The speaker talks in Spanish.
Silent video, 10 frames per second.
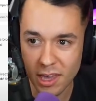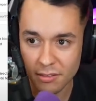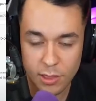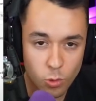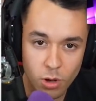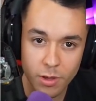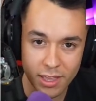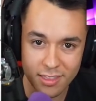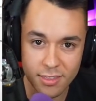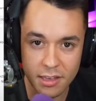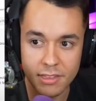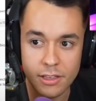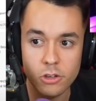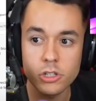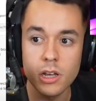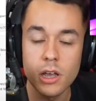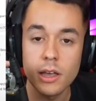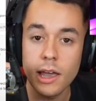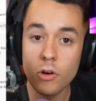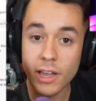de hace 9, 10 años
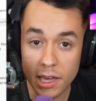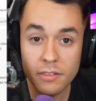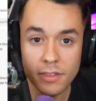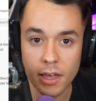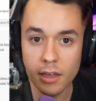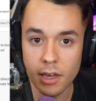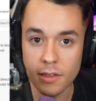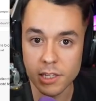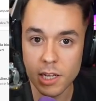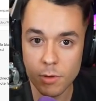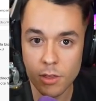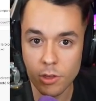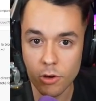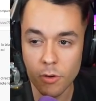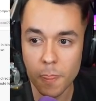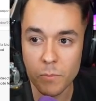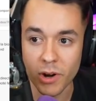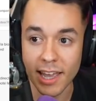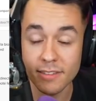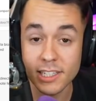que lo que hice en ese vídeo,
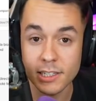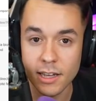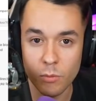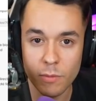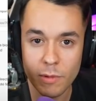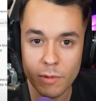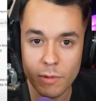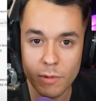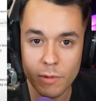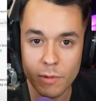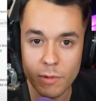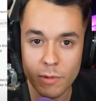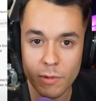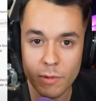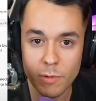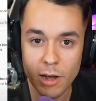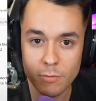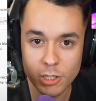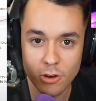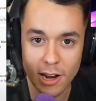porque antes estaba muy mal. You retarded, bro?
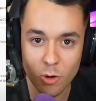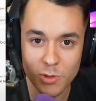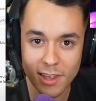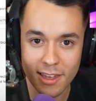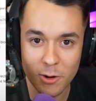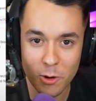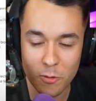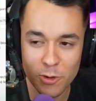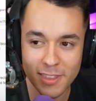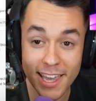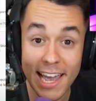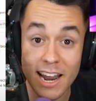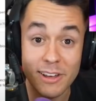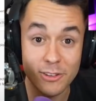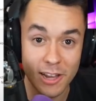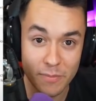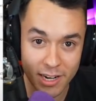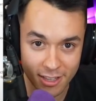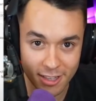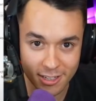visto en la comunidad de Call of abandonar
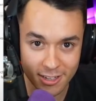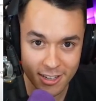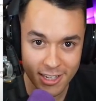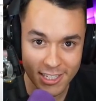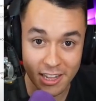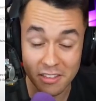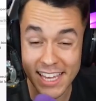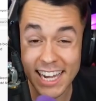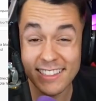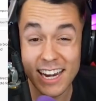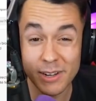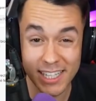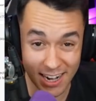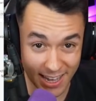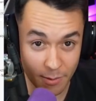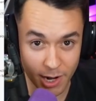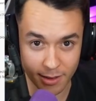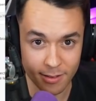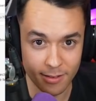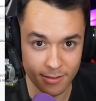partidas. Se decía que tirabas del cable